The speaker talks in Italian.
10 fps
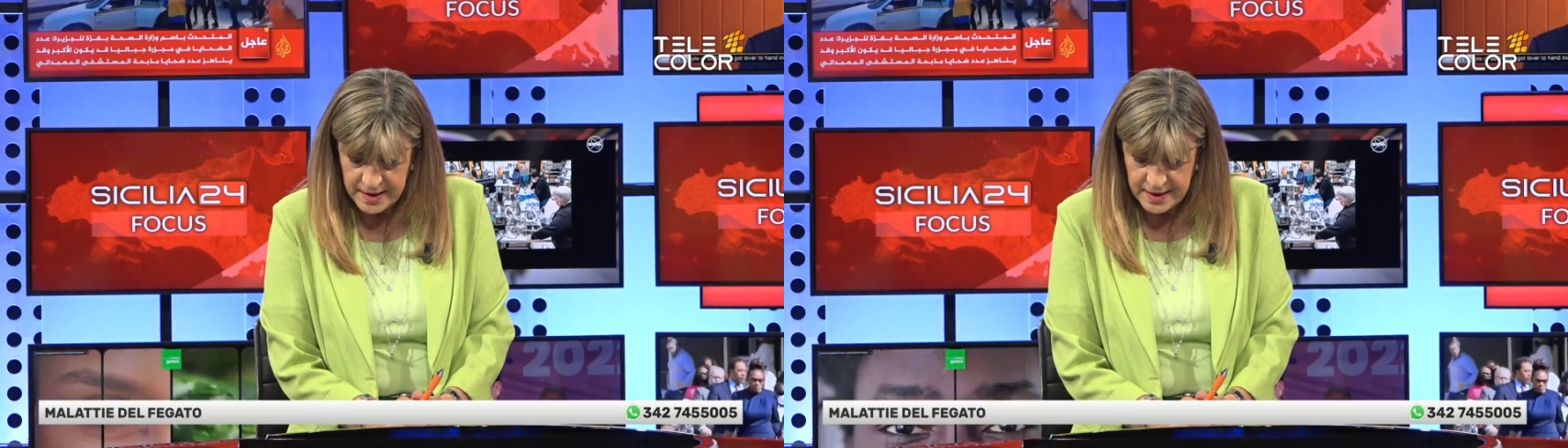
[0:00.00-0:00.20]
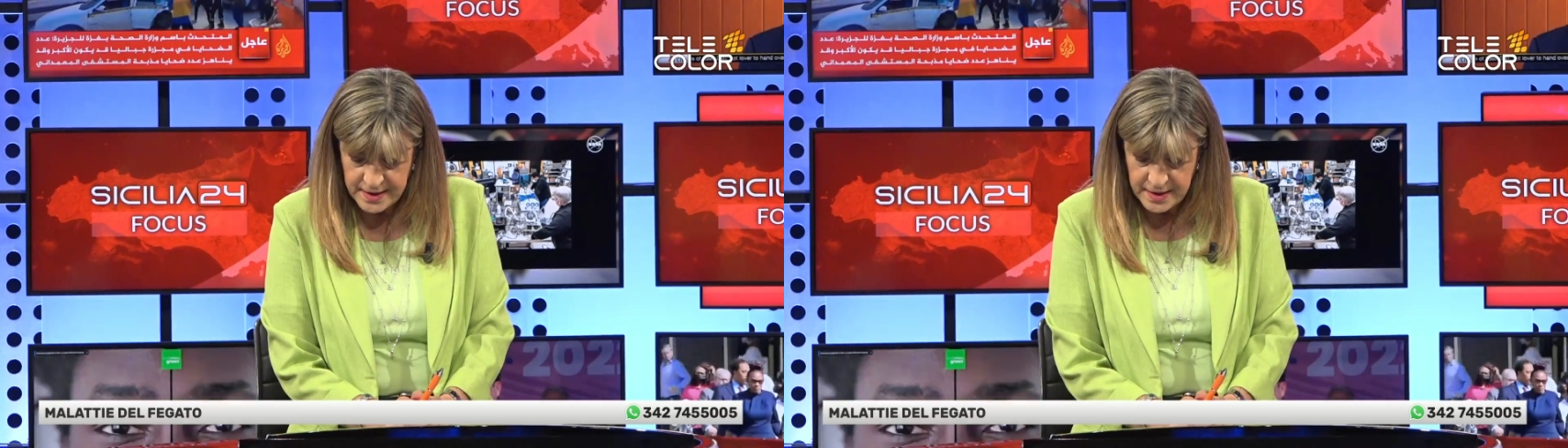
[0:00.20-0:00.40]

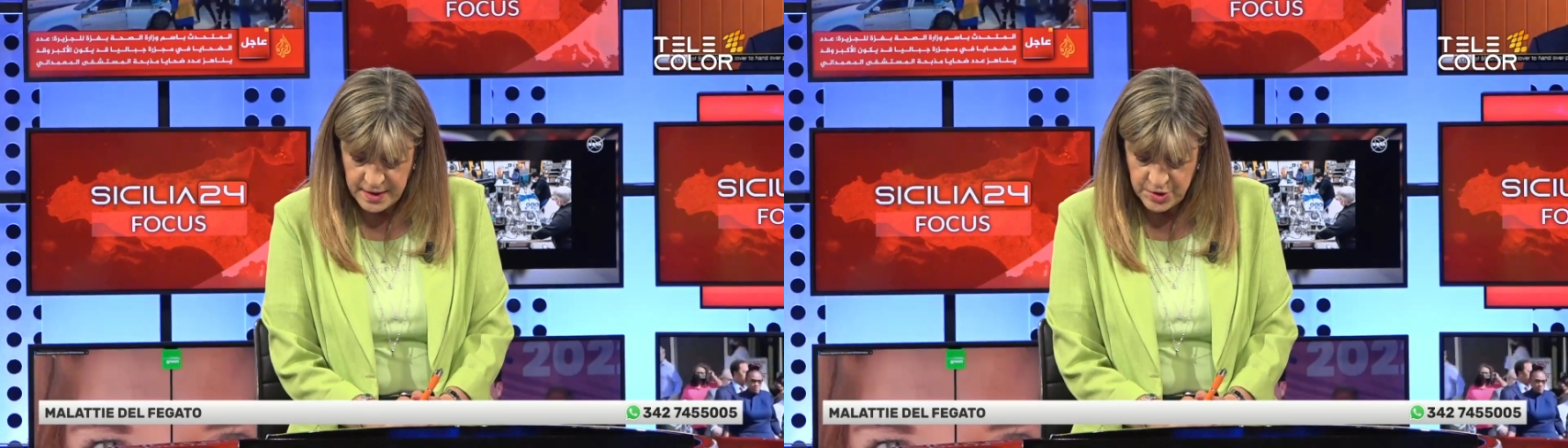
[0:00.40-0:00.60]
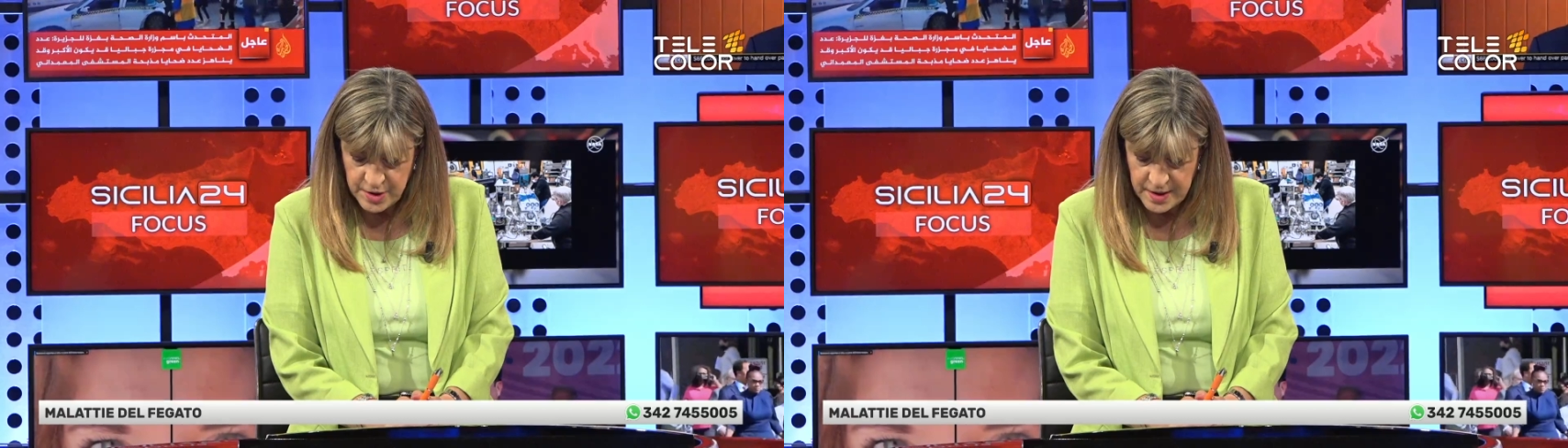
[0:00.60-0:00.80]
lei
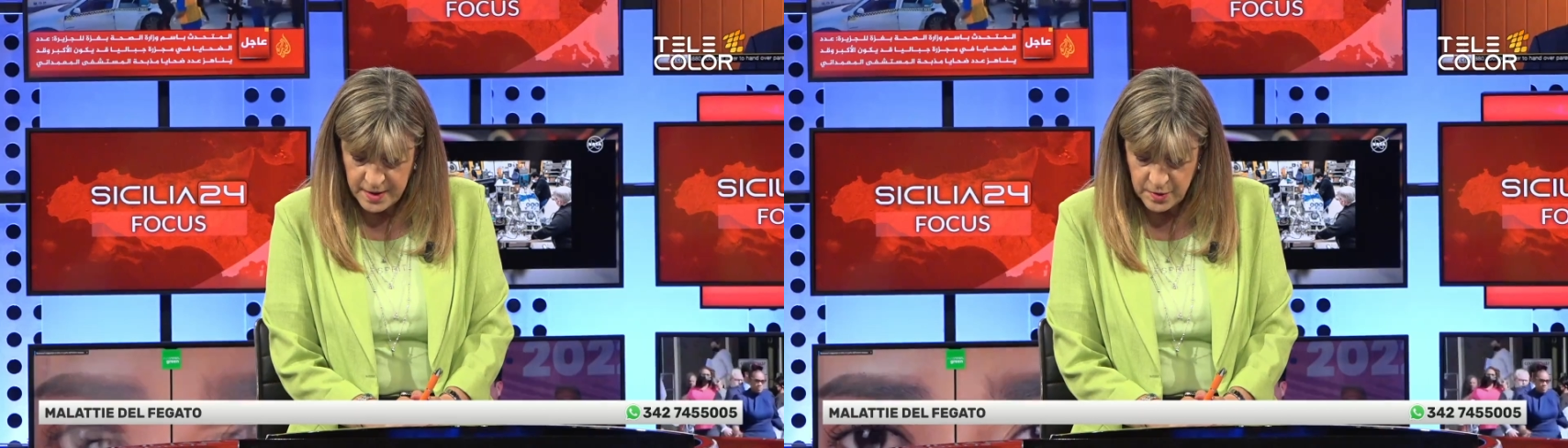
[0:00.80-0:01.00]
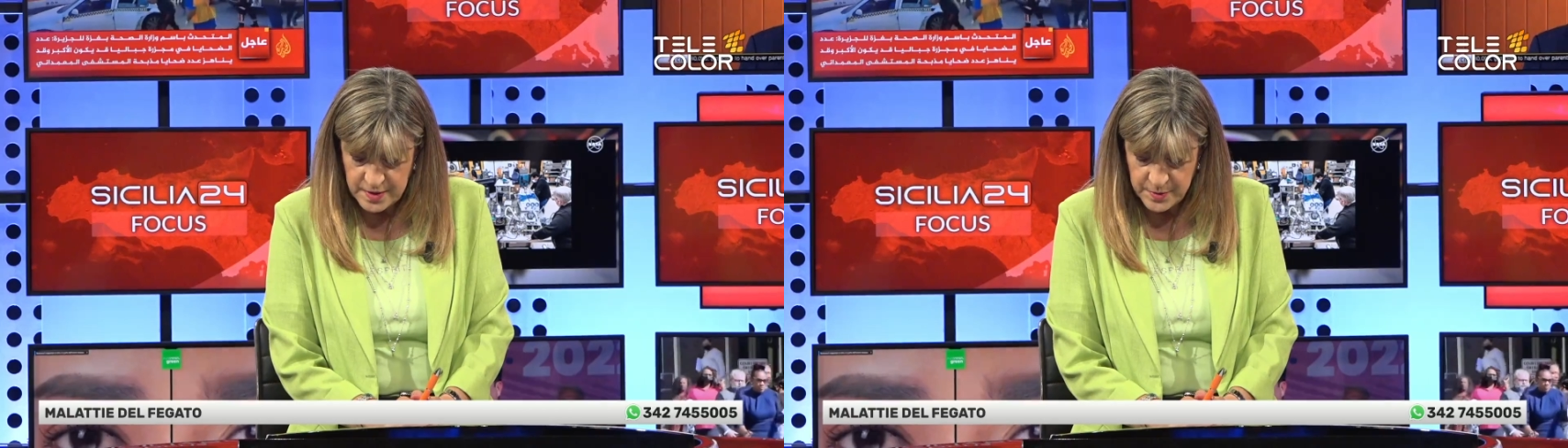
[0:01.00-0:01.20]

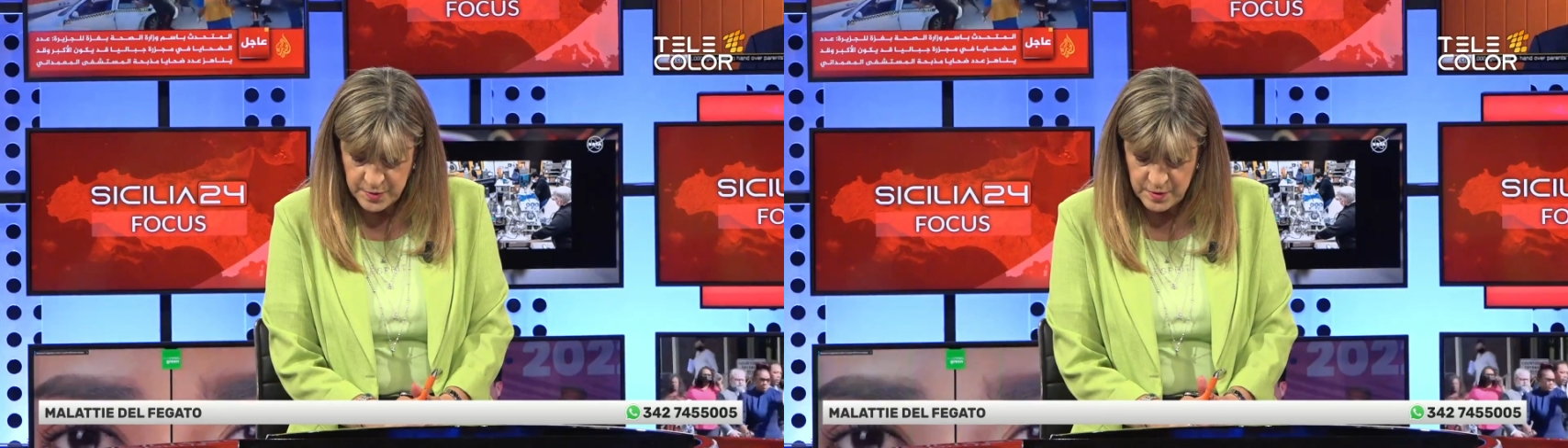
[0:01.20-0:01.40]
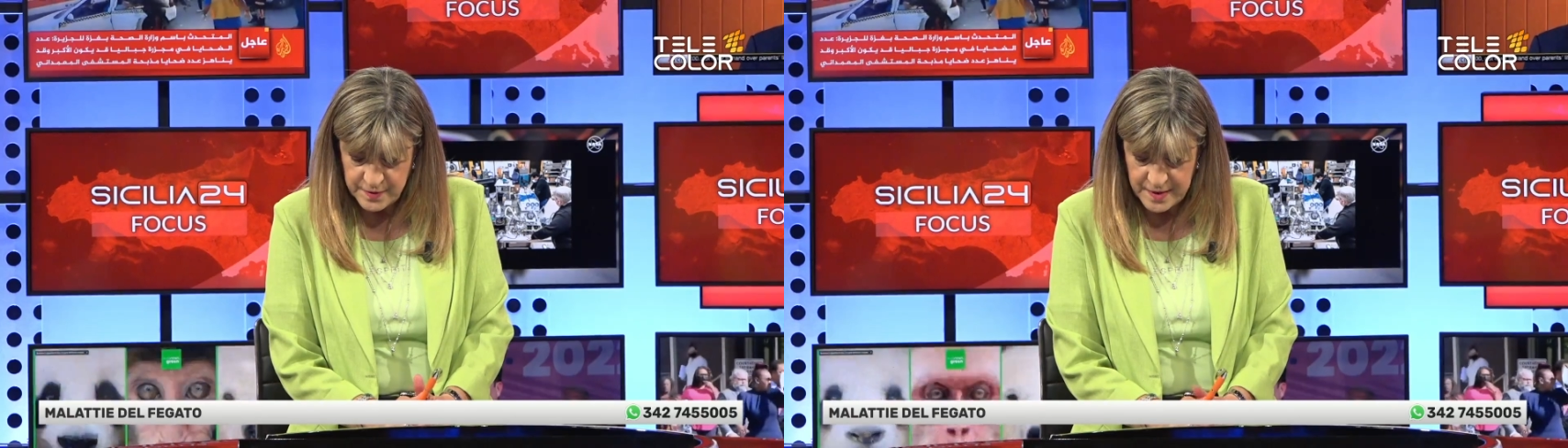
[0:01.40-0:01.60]
dice cosa
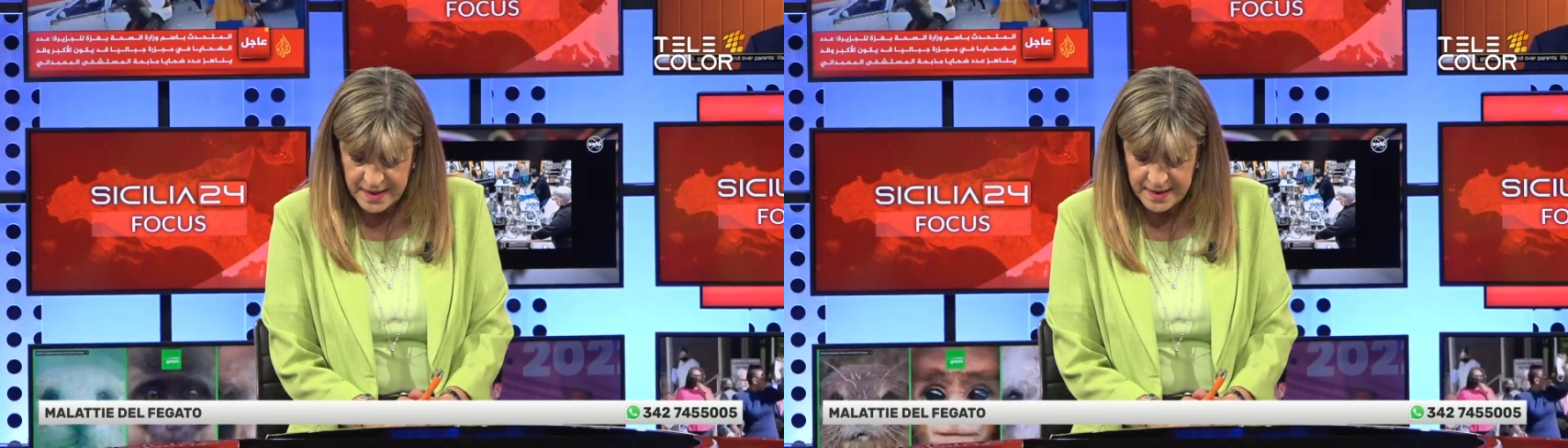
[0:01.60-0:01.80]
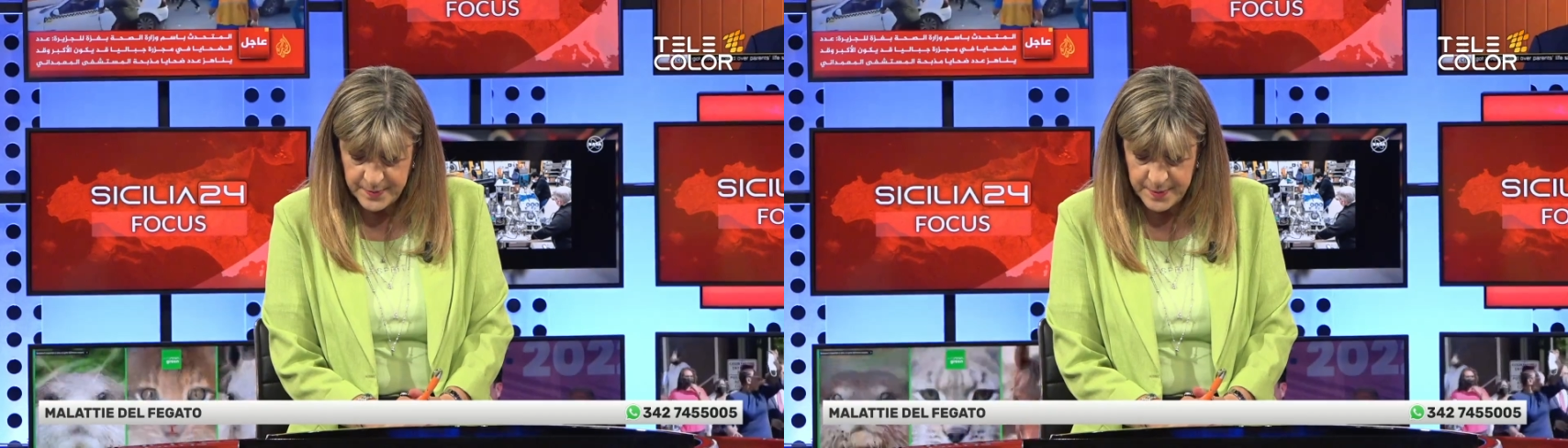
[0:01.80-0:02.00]
posso
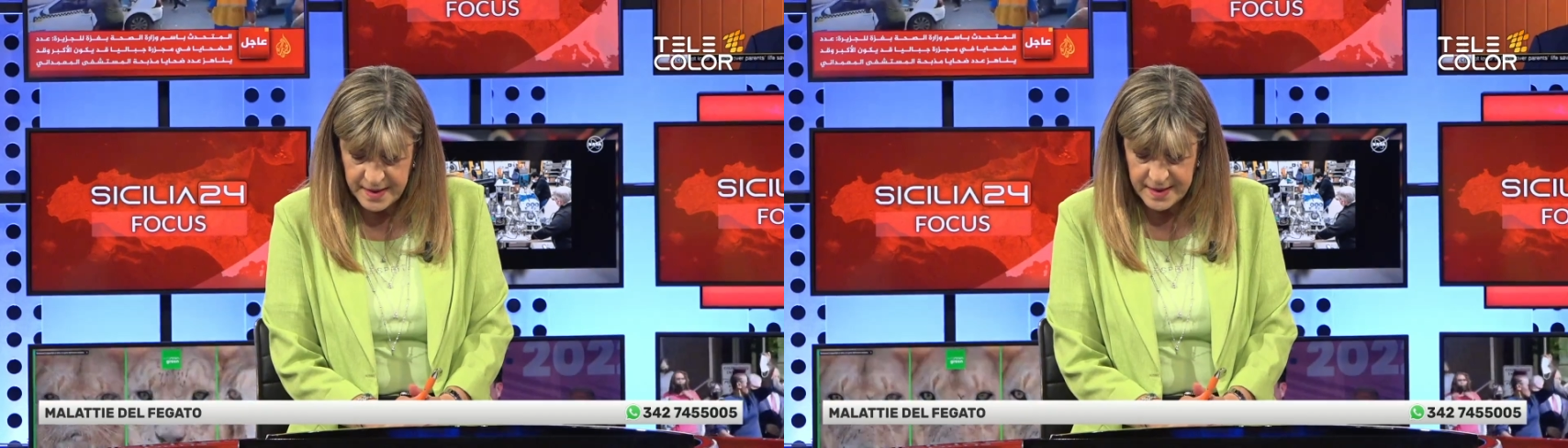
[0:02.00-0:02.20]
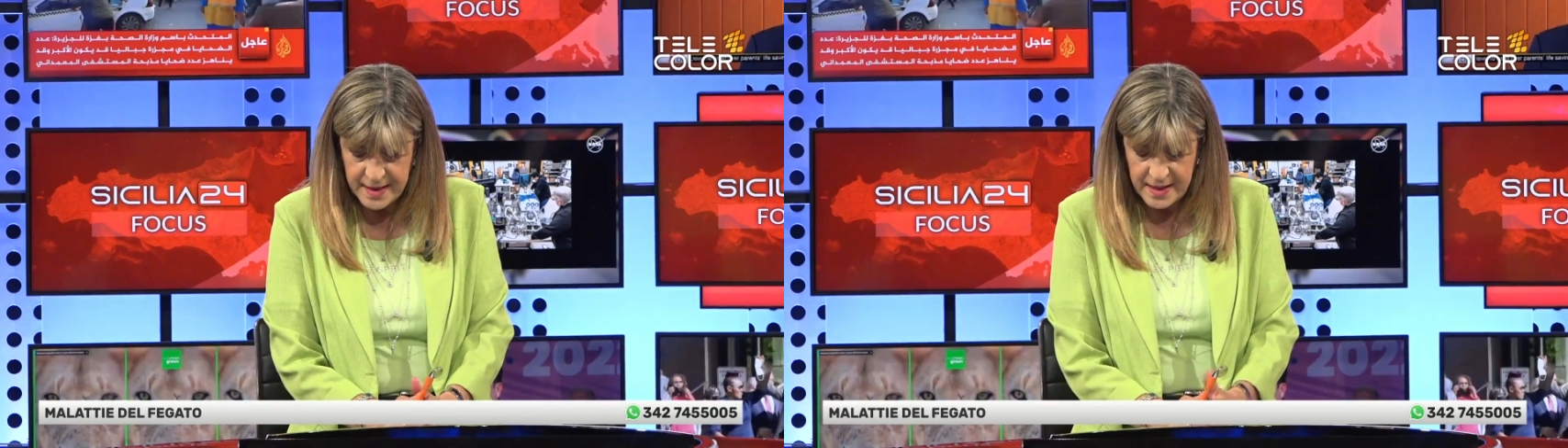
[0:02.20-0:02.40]
fare
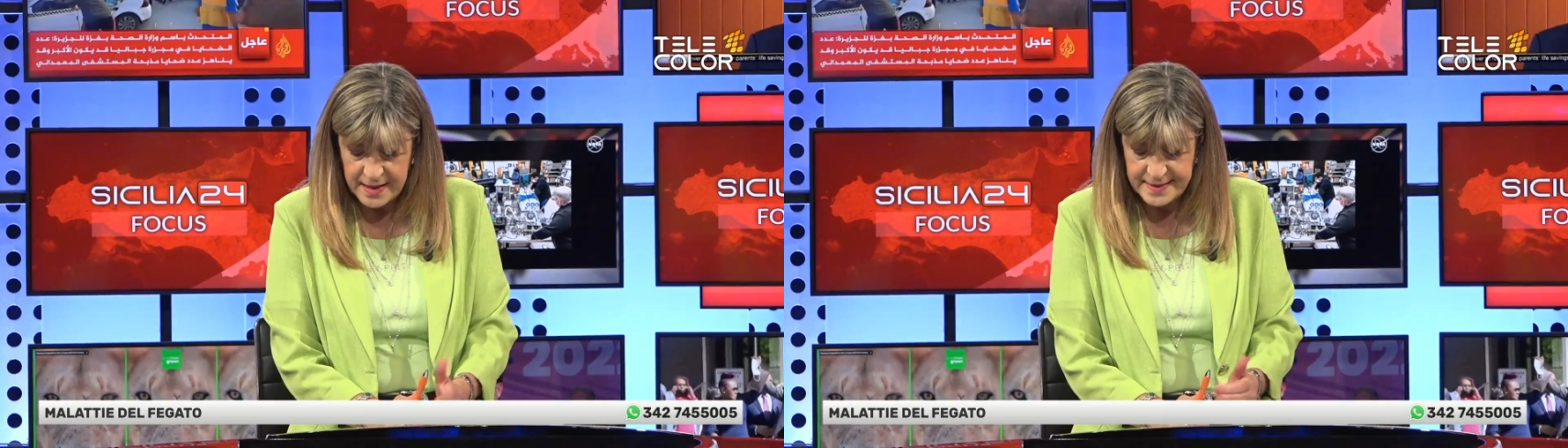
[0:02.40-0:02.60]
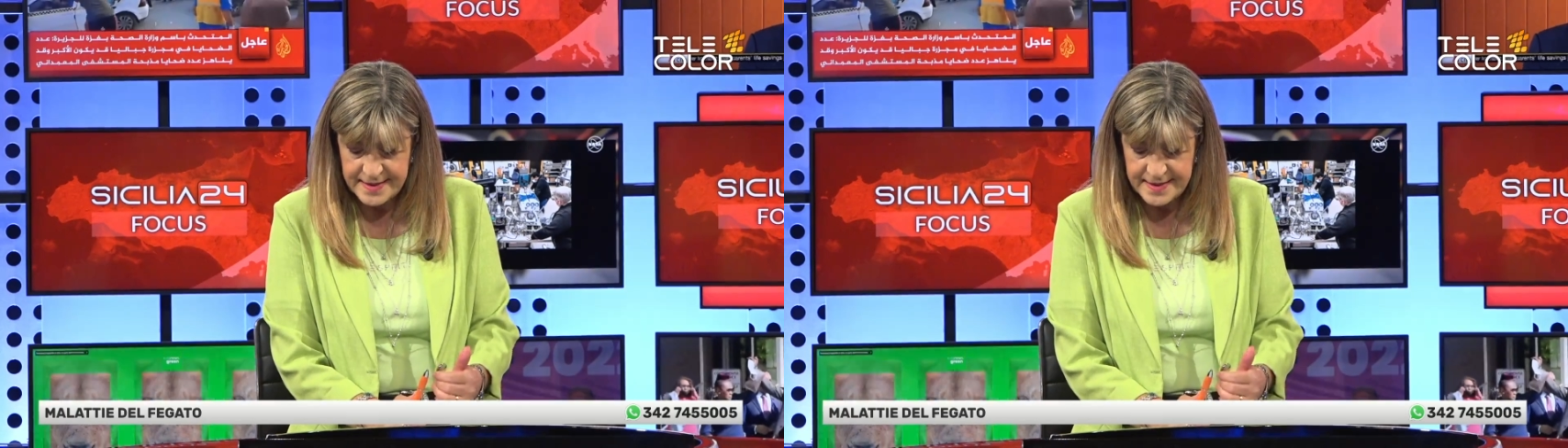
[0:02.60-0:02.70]
perché ha